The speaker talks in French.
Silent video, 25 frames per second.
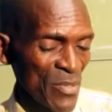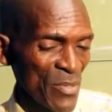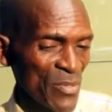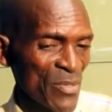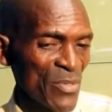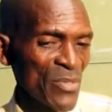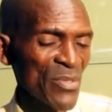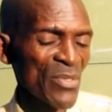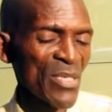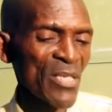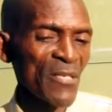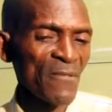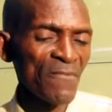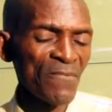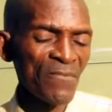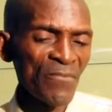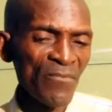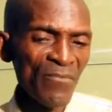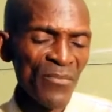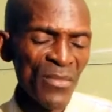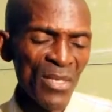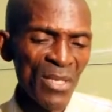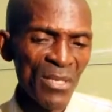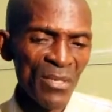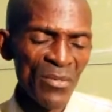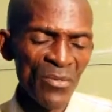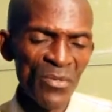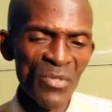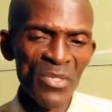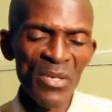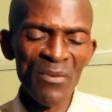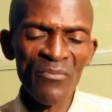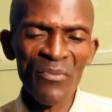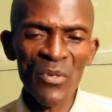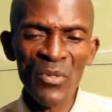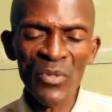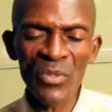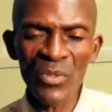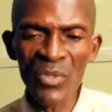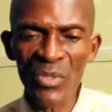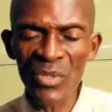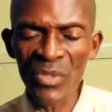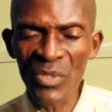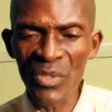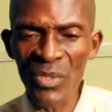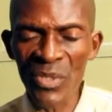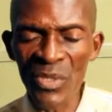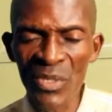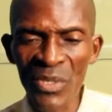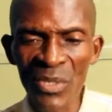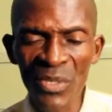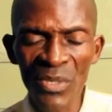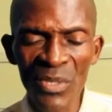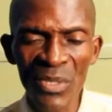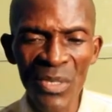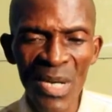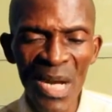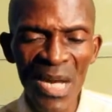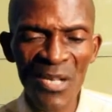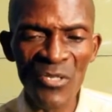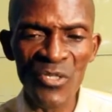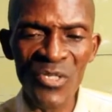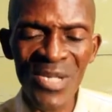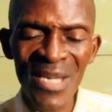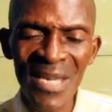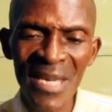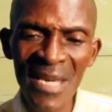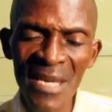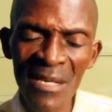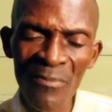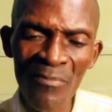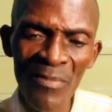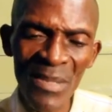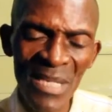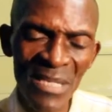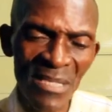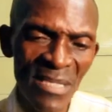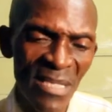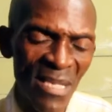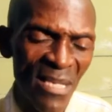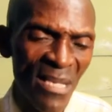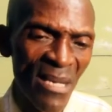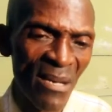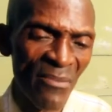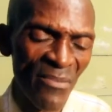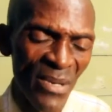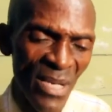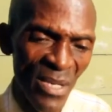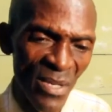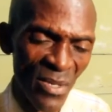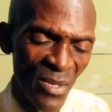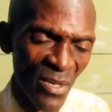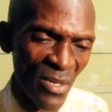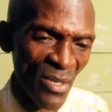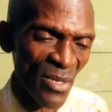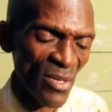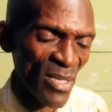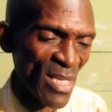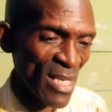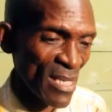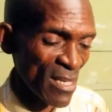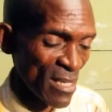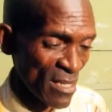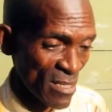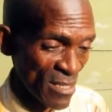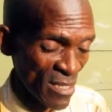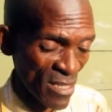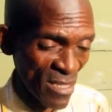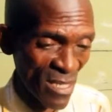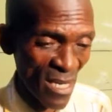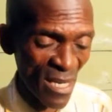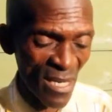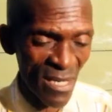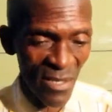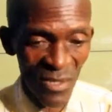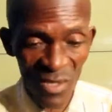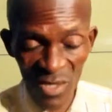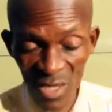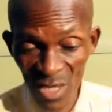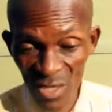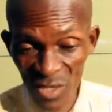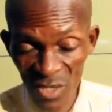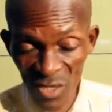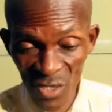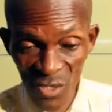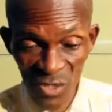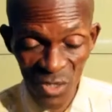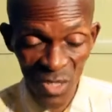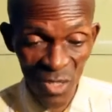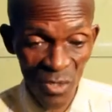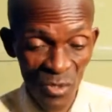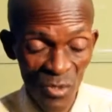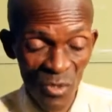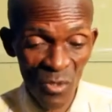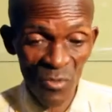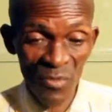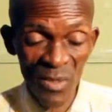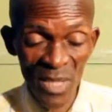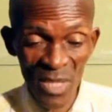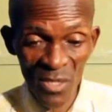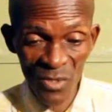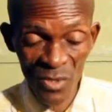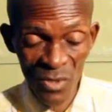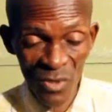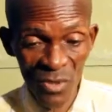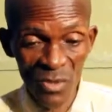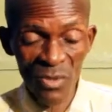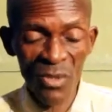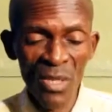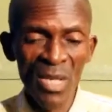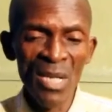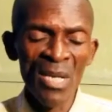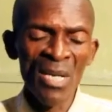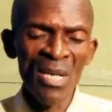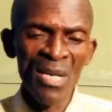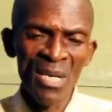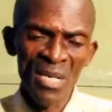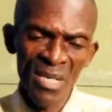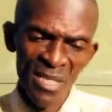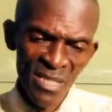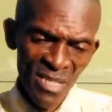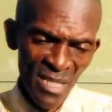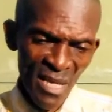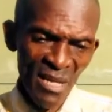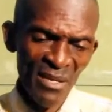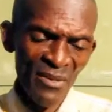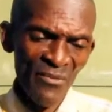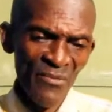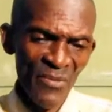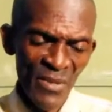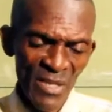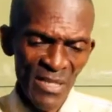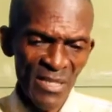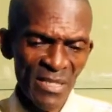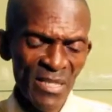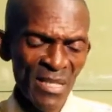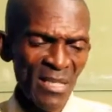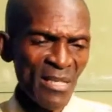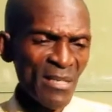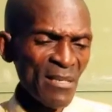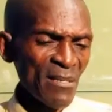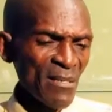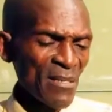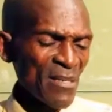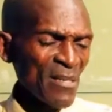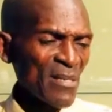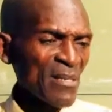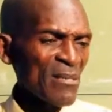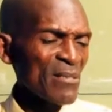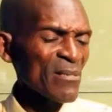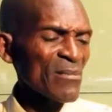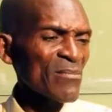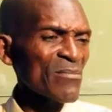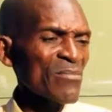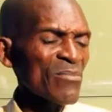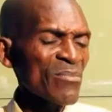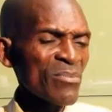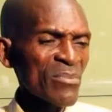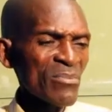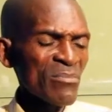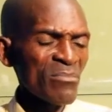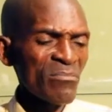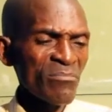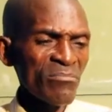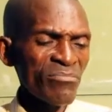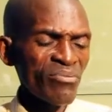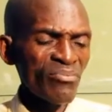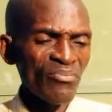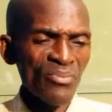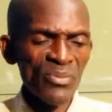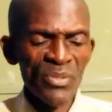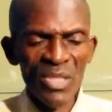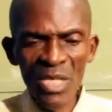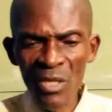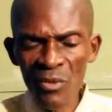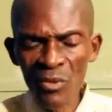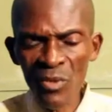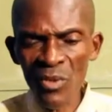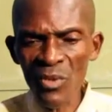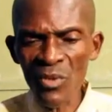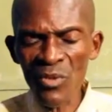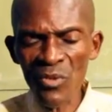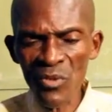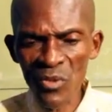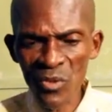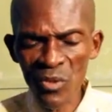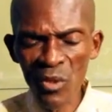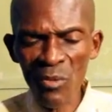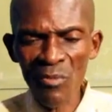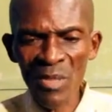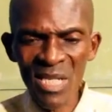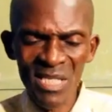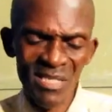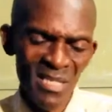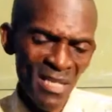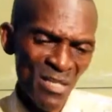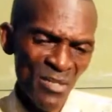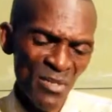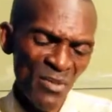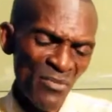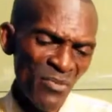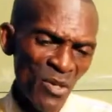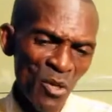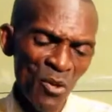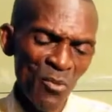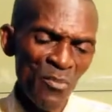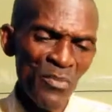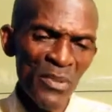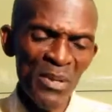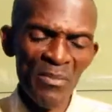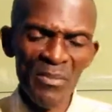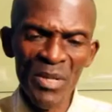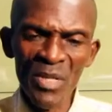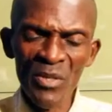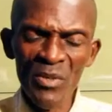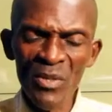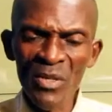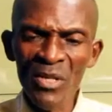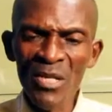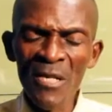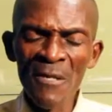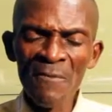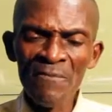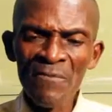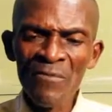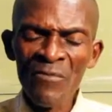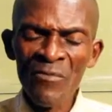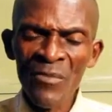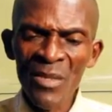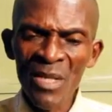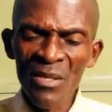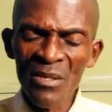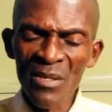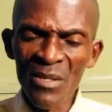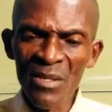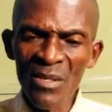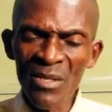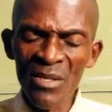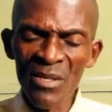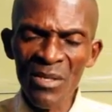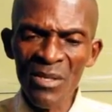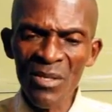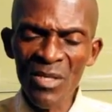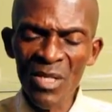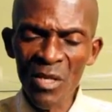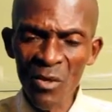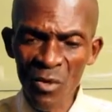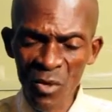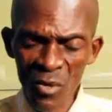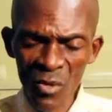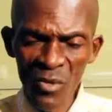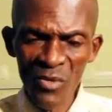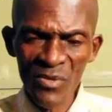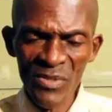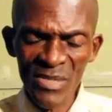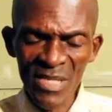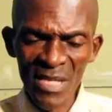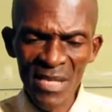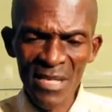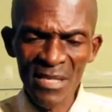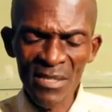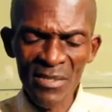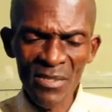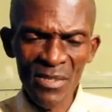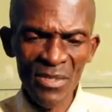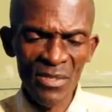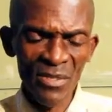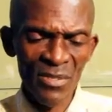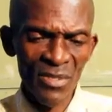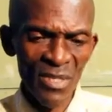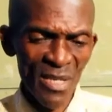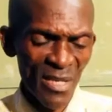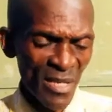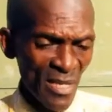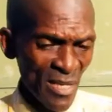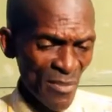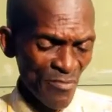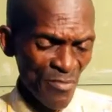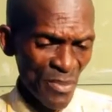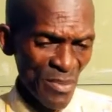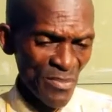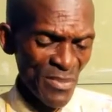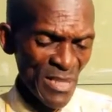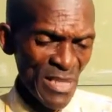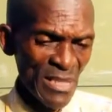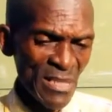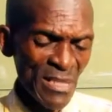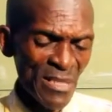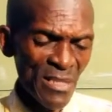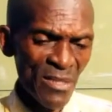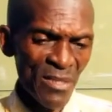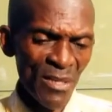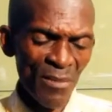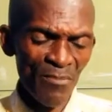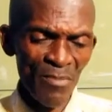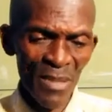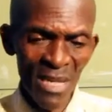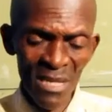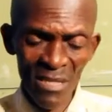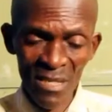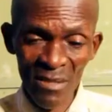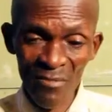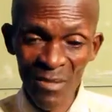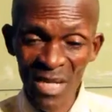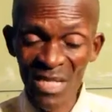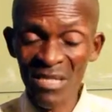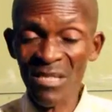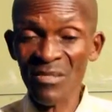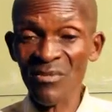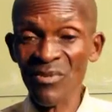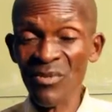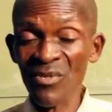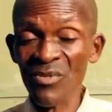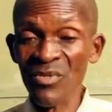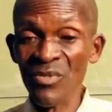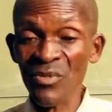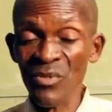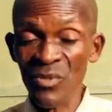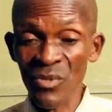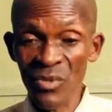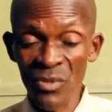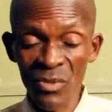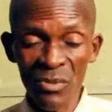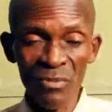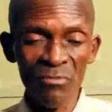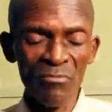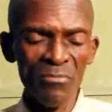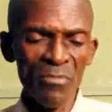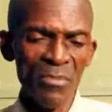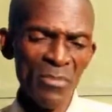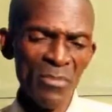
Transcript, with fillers: tenu. Nous avons eu HRPT euh, avec euh, les cardinals qui a dirigé les opérations. Ça a reflété. Hein. C'est que nous sommes en train de développer maintenant euh, les hauts conseils euh, de la République, euh, Parlement des transitions,